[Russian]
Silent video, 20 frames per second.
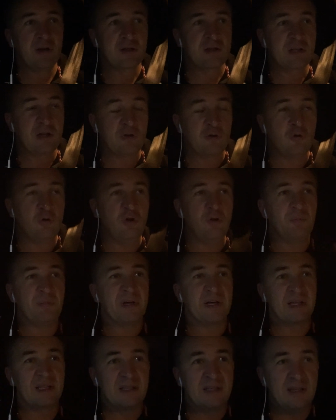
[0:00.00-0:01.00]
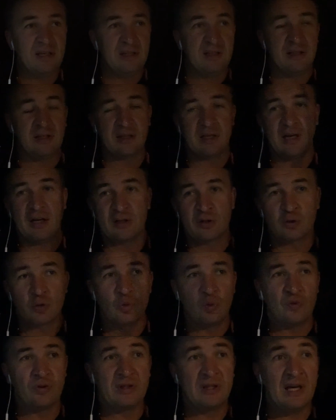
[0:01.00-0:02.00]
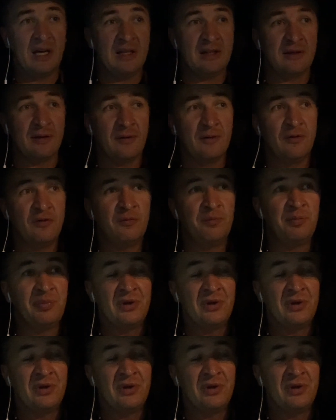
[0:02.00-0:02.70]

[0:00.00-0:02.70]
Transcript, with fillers: какой паркетник отцу взять в